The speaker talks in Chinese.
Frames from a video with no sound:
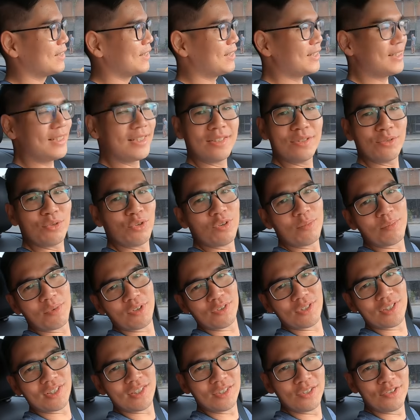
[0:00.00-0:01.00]
欸、其实我也
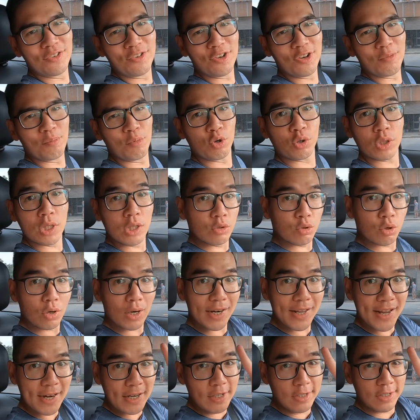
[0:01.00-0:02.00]
没有吃过哎，不过听
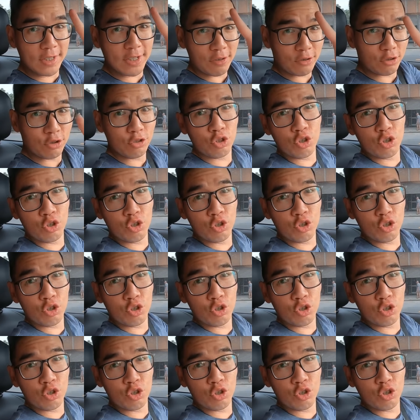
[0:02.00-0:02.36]
说它两个小